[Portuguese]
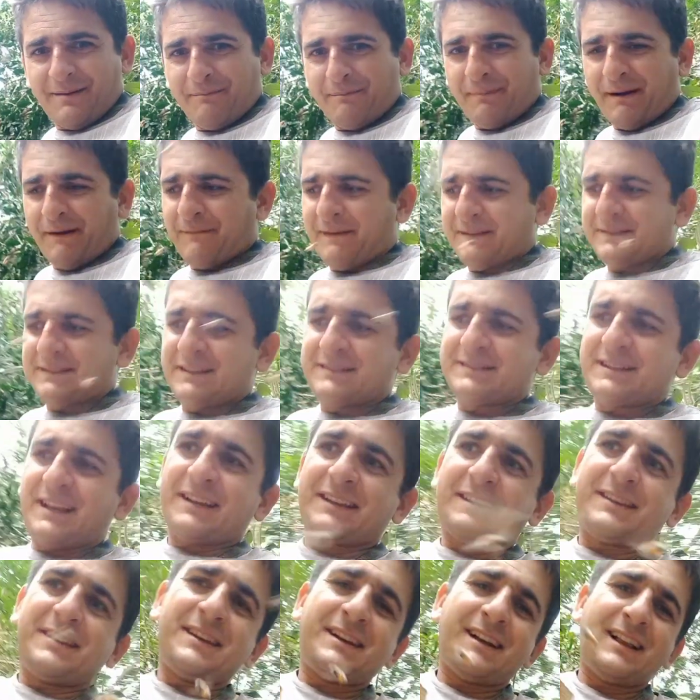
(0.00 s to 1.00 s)
Pra fazer isso
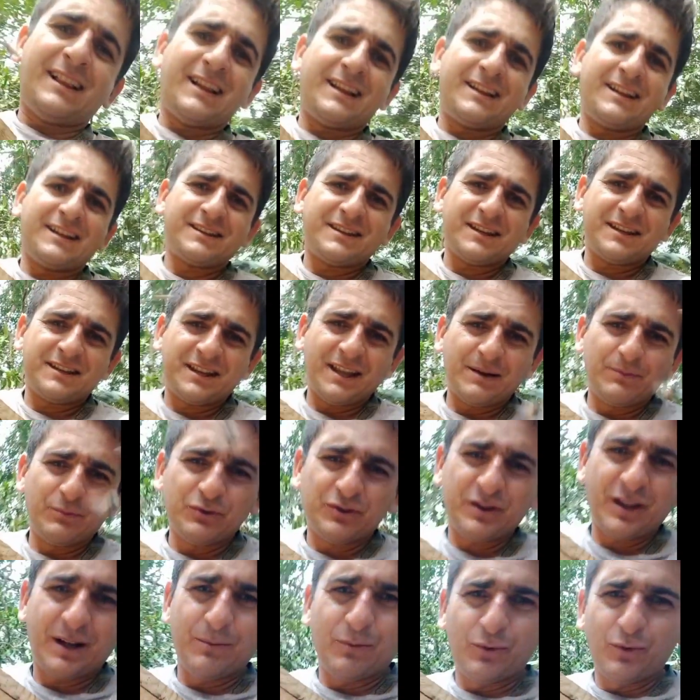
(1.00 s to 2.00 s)
aqui, galerinha, tem que ter
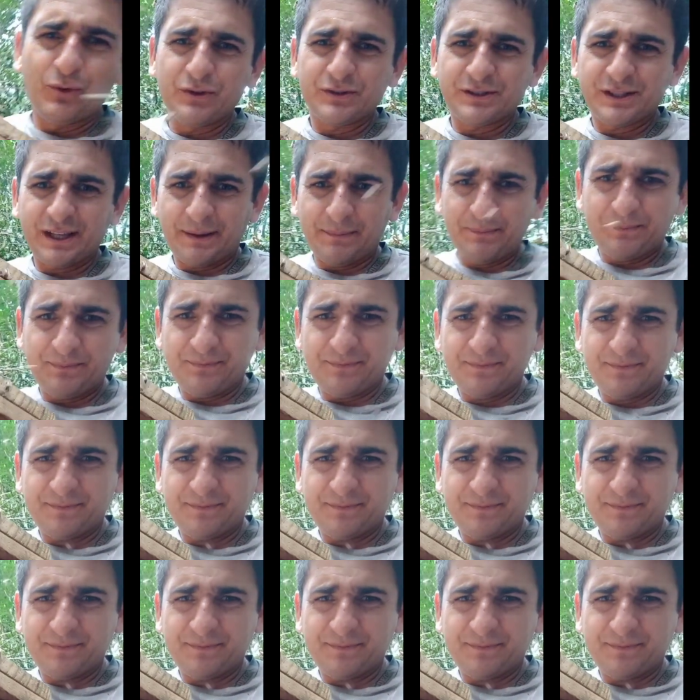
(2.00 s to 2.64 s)
muito amor, sabe?